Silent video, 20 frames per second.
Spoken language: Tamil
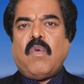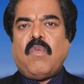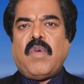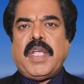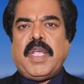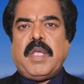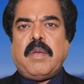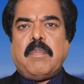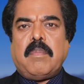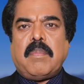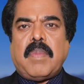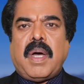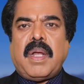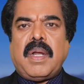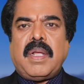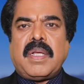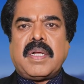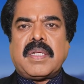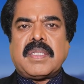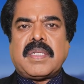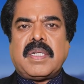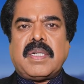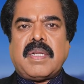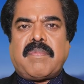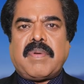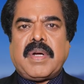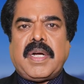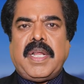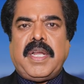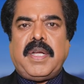வை பாலகிருஷ்ணன்
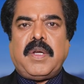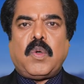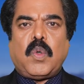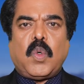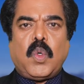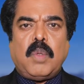அவர்களின்